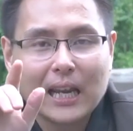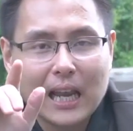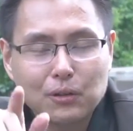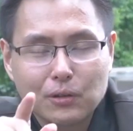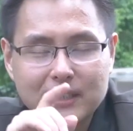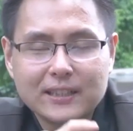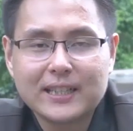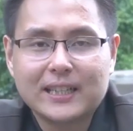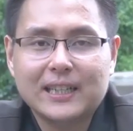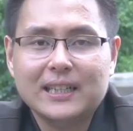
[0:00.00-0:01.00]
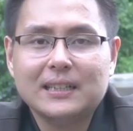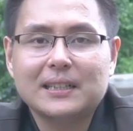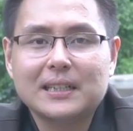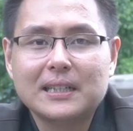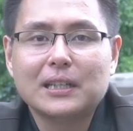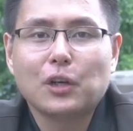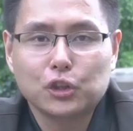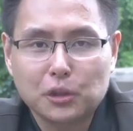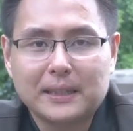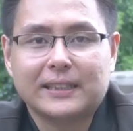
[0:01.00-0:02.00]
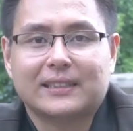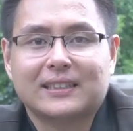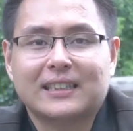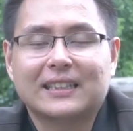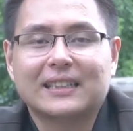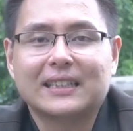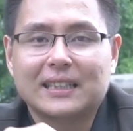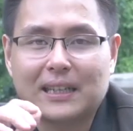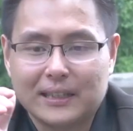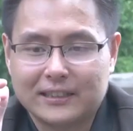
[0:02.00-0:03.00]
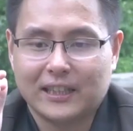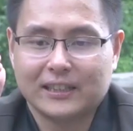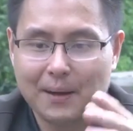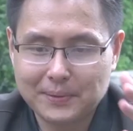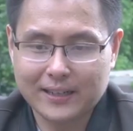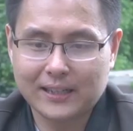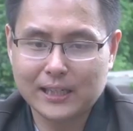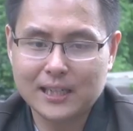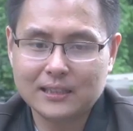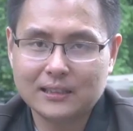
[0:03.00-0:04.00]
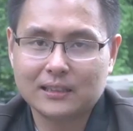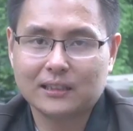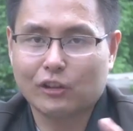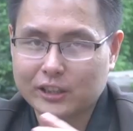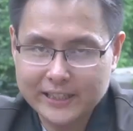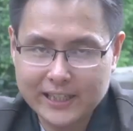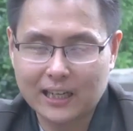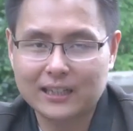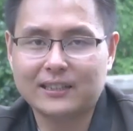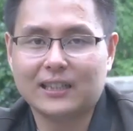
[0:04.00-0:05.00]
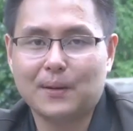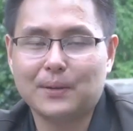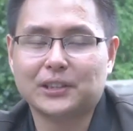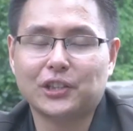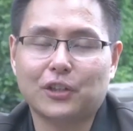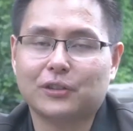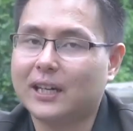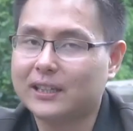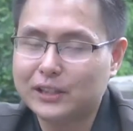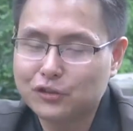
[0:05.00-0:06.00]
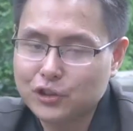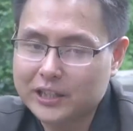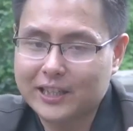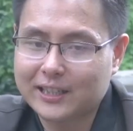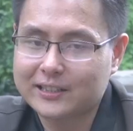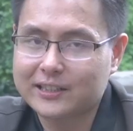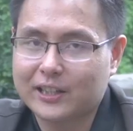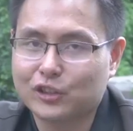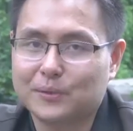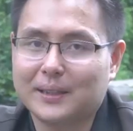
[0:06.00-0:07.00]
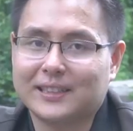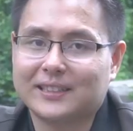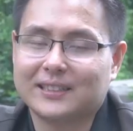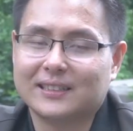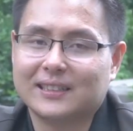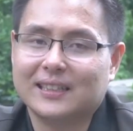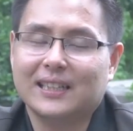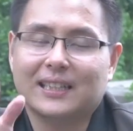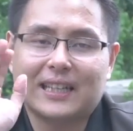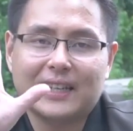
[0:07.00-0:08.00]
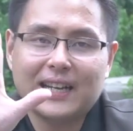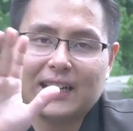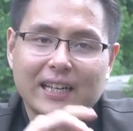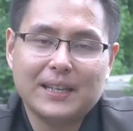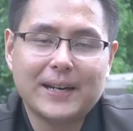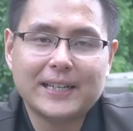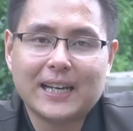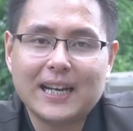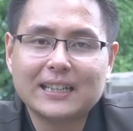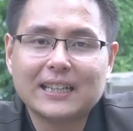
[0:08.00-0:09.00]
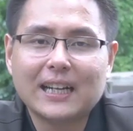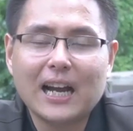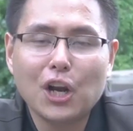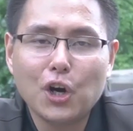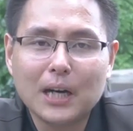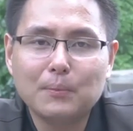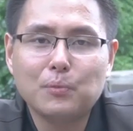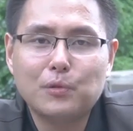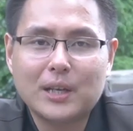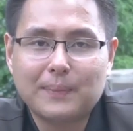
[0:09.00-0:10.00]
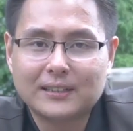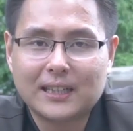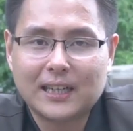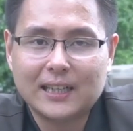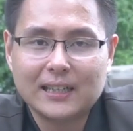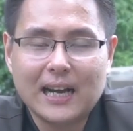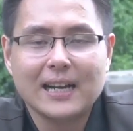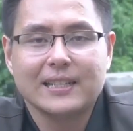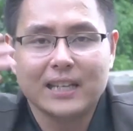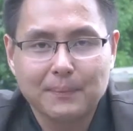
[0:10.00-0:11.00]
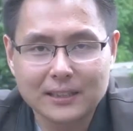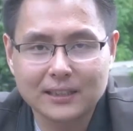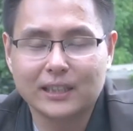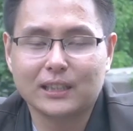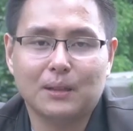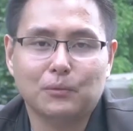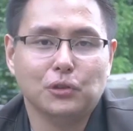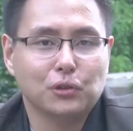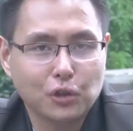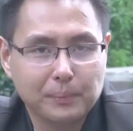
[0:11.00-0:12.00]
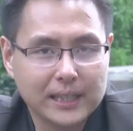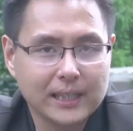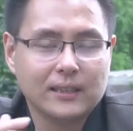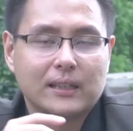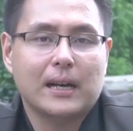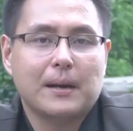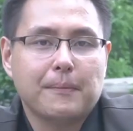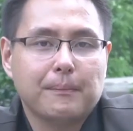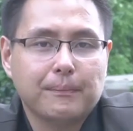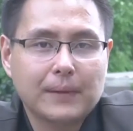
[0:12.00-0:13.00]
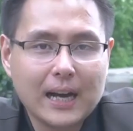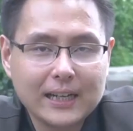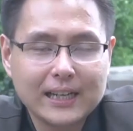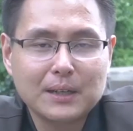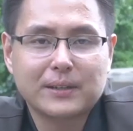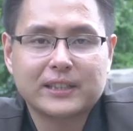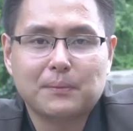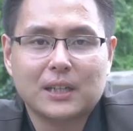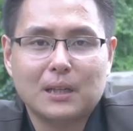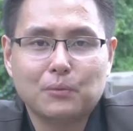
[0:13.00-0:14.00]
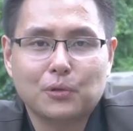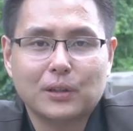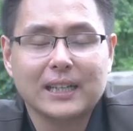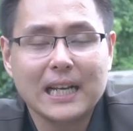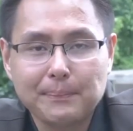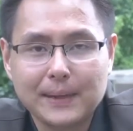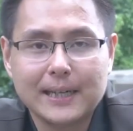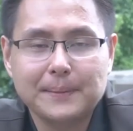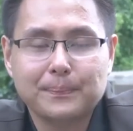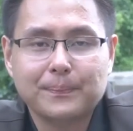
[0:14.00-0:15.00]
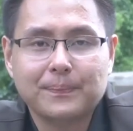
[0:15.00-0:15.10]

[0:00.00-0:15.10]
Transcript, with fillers: Lakukan secara otomatis. Setup sekarang, kau tinggalkan selama setahun, karena itu sudah jalan secara otomatis. Dan yang kelima adalah kalau kamu punya pasangan, ajak pasangan kamu untuk bikin anggaran bersama kamu. Kenapa?